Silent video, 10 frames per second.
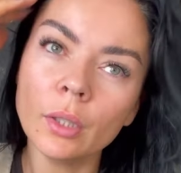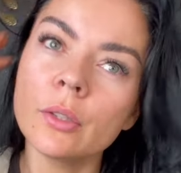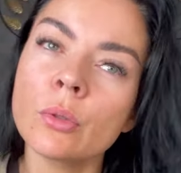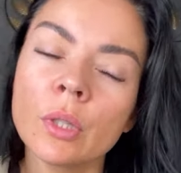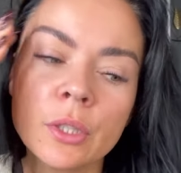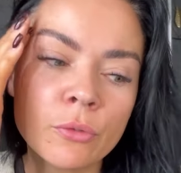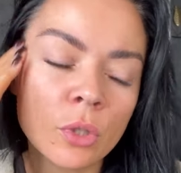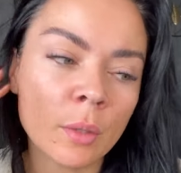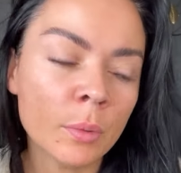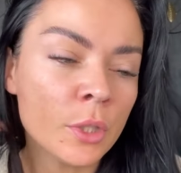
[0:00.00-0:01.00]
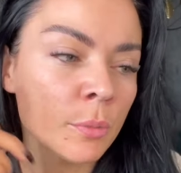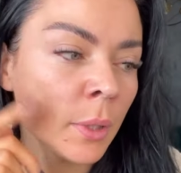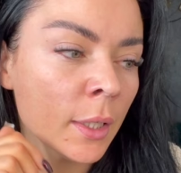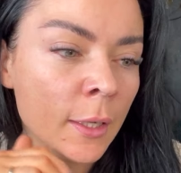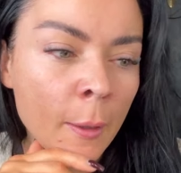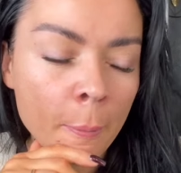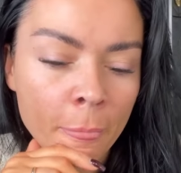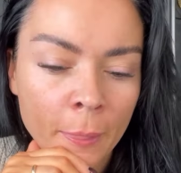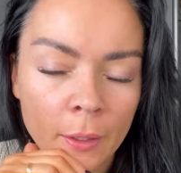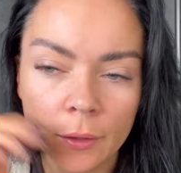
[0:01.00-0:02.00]
Słuchajcie, wczoraj byliśmy
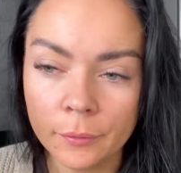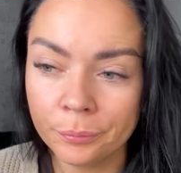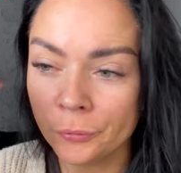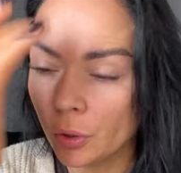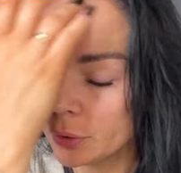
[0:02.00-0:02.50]
no